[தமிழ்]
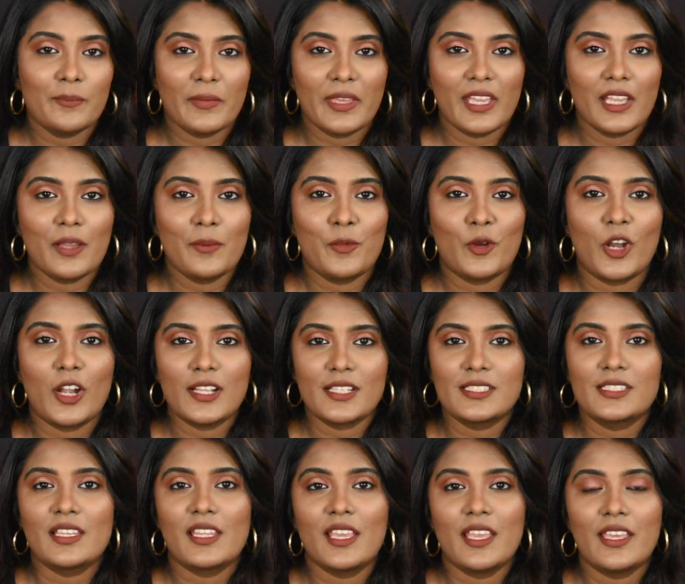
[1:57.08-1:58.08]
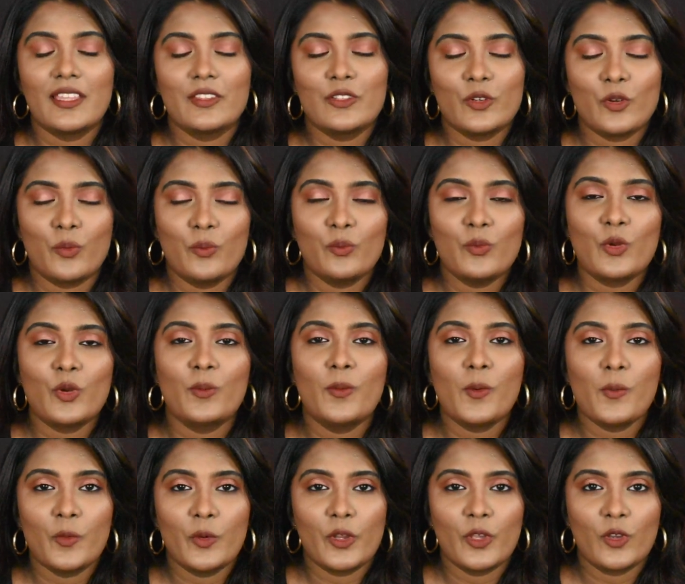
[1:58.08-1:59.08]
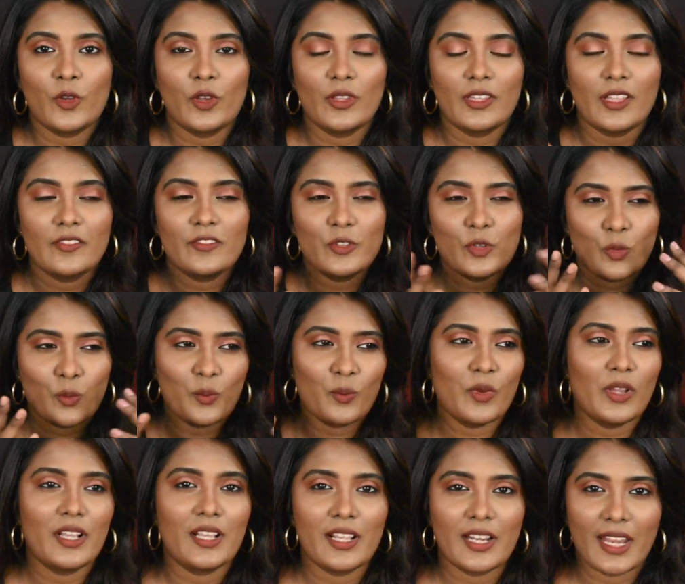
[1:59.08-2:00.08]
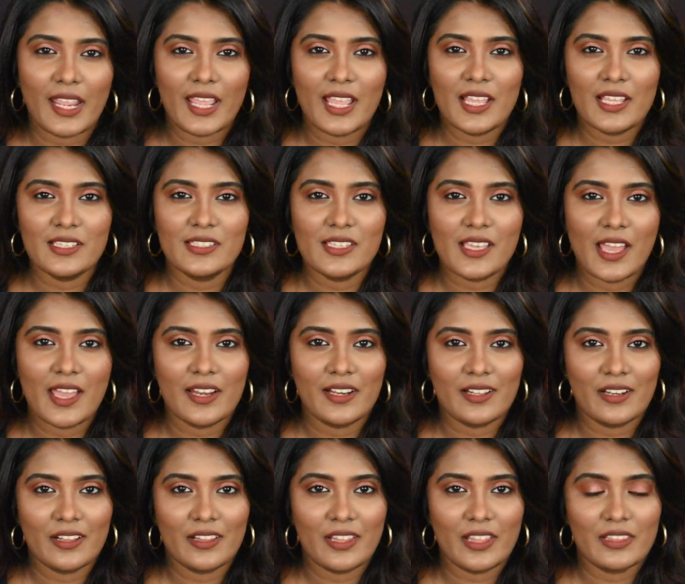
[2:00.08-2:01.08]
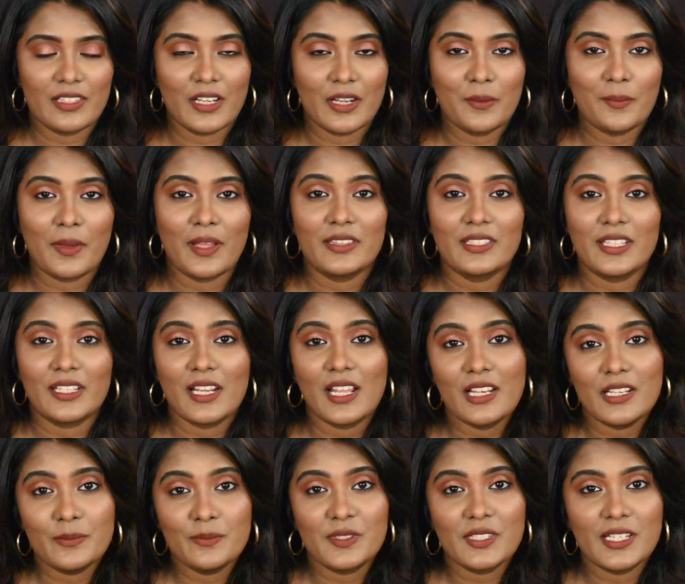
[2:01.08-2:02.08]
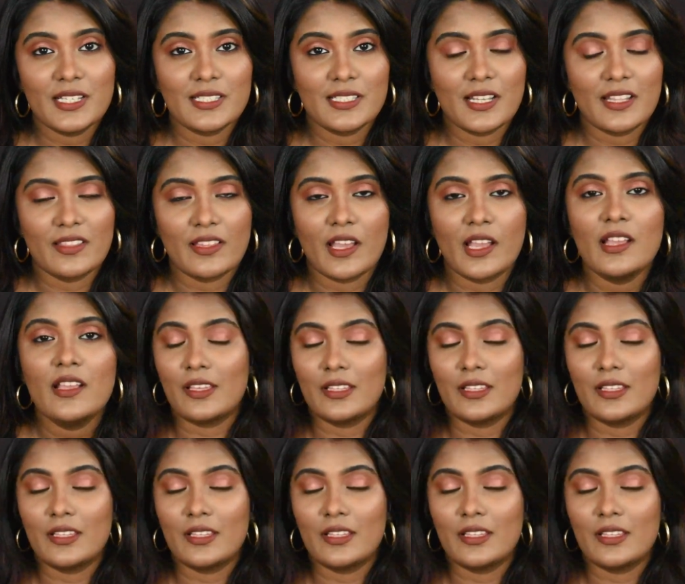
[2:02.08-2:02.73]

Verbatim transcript: மேக்கப் ப்ராடக்ட்ஸ்லேயே எது ரொம்ப ரொம்ப பிடிக்கும் அதாவது ரொம்ப கிரேஸியாக இருக்கிறது எதுலன்னு பார்த்தீங்கன்னா லிப்ஸ்டிக்ஸில் தான்